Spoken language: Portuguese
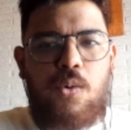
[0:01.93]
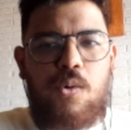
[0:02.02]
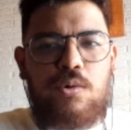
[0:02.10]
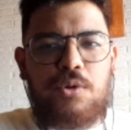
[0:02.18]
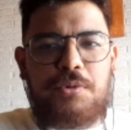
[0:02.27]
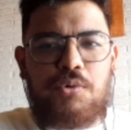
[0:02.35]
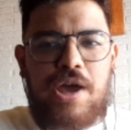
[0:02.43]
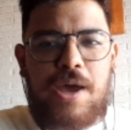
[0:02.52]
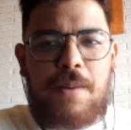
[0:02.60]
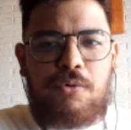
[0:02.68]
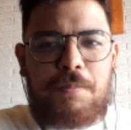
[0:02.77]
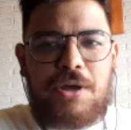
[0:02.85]
O clube do
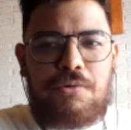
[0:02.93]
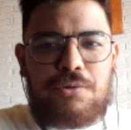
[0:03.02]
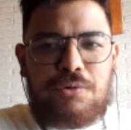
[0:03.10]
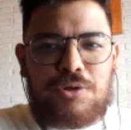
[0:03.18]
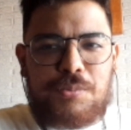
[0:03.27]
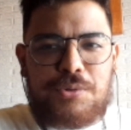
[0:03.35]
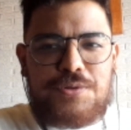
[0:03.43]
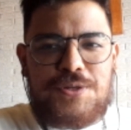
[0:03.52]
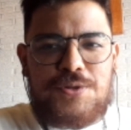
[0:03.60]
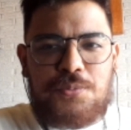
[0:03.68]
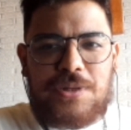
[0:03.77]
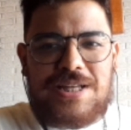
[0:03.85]
Remo pegou todo mundo
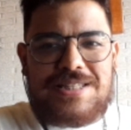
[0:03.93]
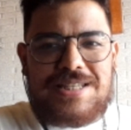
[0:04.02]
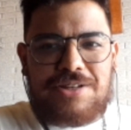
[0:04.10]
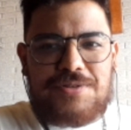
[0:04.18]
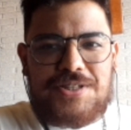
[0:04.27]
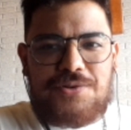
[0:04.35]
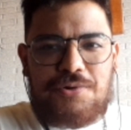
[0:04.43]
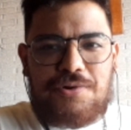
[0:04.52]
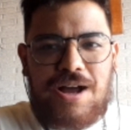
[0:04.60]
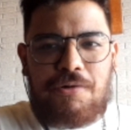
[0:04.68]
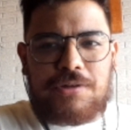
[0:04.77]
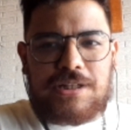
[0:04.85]
de surpresa e
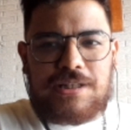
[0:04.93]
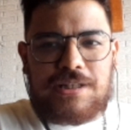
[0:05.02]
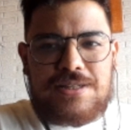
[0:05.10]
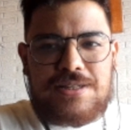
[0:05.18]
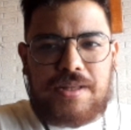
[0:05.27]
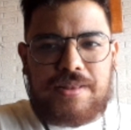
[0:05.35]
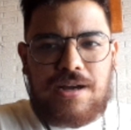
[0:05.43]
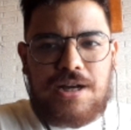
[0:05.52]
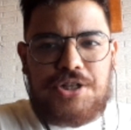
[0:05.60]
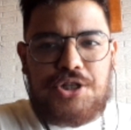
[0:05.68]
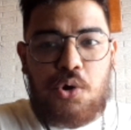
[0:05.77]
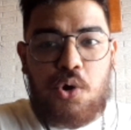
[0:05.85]
anunciou a contratação do
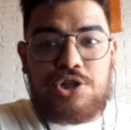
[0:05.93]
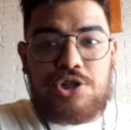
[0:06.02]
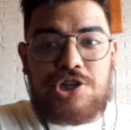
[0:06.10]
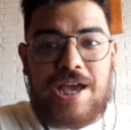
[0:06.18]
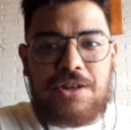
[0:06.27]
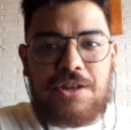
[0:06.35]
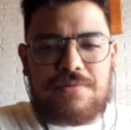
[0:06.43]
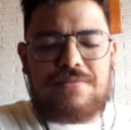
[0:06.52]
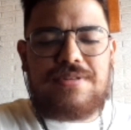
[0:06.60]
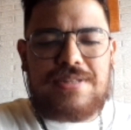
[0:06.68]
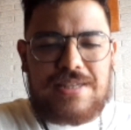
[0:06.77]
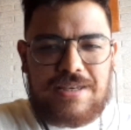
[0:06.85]
atacante Rogério,
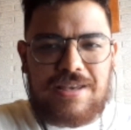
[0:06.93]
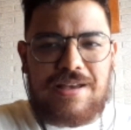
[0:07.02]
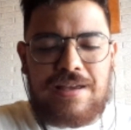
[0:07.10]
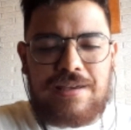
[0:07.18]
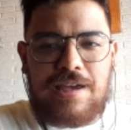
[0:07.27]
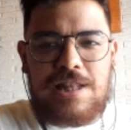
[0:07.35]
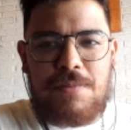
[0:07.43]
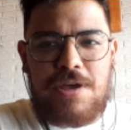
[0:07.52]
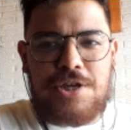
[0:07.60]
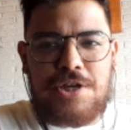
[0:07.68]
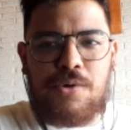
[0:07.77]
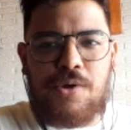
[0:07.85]
sim, aquele
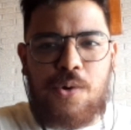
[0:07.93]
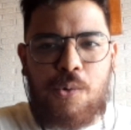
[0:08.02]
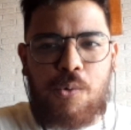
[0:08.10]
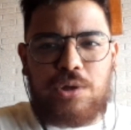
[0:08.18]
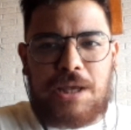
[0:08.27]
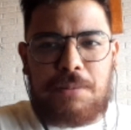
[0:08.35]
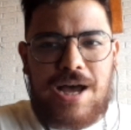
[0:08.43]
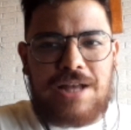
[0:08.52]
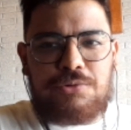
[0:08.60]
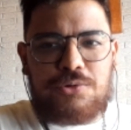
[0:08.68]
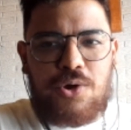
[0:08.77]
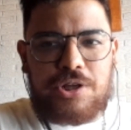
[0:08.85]
mesmo, o
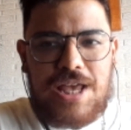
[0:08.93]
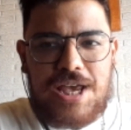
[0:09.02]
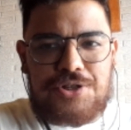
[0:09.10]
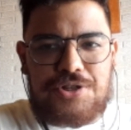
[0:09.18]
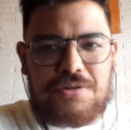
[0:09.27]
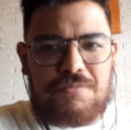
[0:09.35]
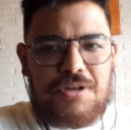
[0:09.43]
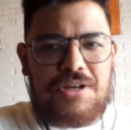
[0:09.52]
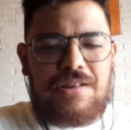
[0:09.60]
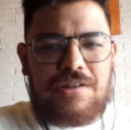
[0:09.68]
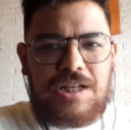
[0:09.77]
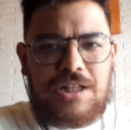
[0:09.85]
Neymar do Nordeste,
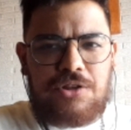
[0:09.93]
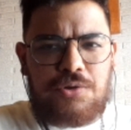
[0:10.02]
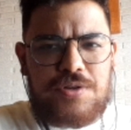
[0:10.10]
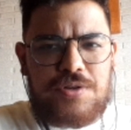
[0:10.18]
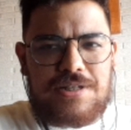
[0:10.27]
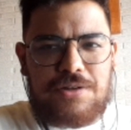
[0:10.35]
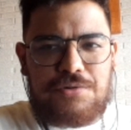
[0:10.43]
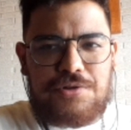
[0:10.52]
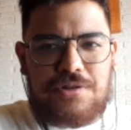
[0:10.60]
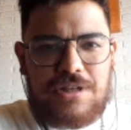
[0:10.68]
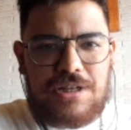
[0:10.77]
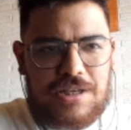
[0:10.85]
32
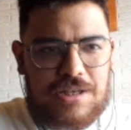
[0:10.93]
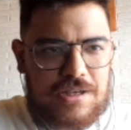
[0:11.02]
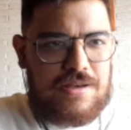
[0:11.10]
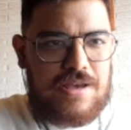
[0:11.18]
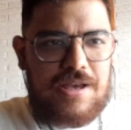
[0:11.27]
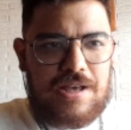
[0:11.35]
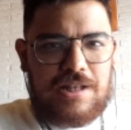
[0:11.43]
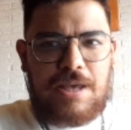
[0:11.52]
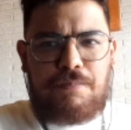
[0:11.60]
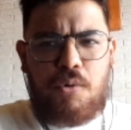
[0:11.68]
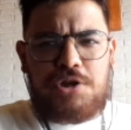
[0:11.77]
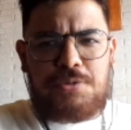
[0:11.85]
anos e que
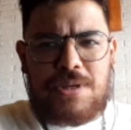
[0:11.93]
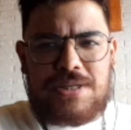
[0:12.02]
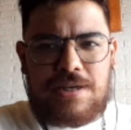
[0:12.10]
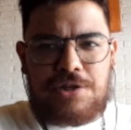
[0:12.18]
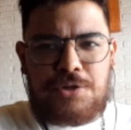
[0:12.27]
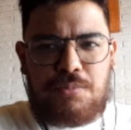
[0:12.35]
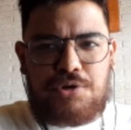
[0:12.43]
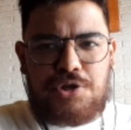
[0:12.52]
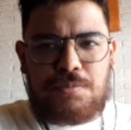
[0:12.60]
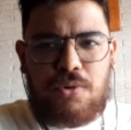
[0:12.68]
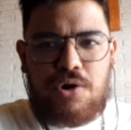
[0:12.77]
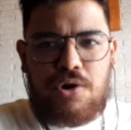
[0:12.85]
tem boas passagens por
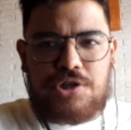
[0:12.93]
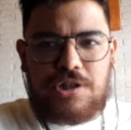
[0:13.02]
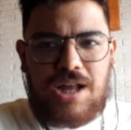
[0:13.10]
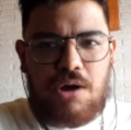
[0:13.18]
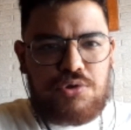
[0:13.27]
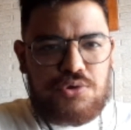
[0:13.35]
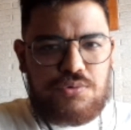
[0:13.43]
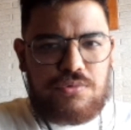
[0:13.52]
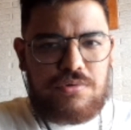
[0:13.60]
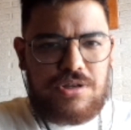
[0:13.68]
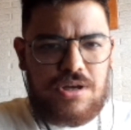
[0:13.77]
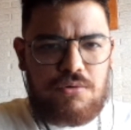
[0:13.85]
esporte,
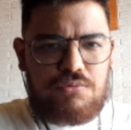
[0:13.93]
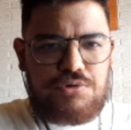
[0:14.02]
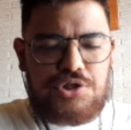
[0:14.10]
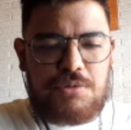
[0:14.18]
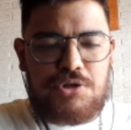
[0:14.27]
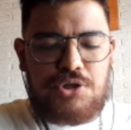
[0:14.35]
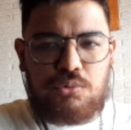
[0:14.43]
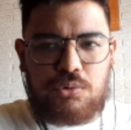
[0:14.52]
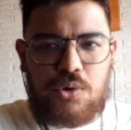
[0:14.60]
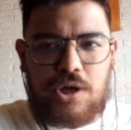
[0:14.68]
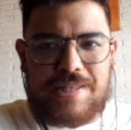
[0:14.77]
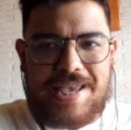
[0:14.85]
náutico e alguns times do
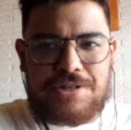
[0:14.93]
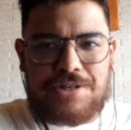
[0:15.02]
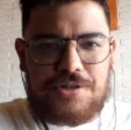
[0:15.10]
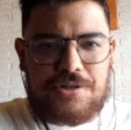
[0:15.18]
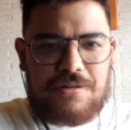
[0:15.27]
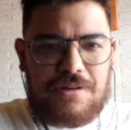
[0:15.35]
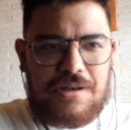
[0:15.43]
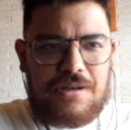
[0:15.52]
Nordeste.